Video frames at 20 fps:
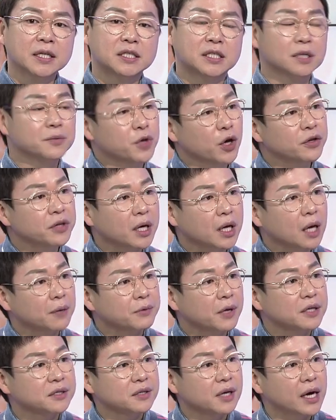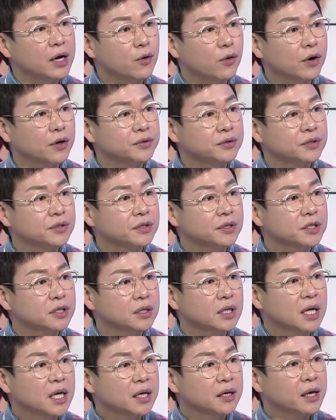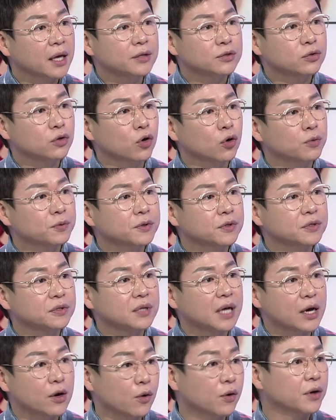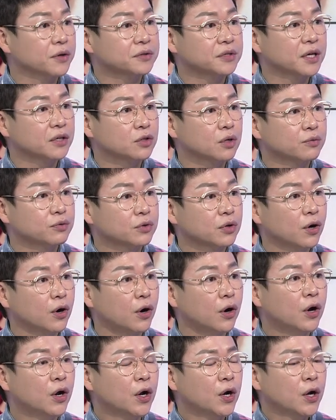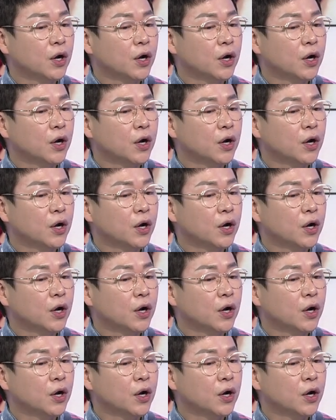지금 현대캐피탈 스카이워커스는 캐슬 오브 스카이워커스에서부터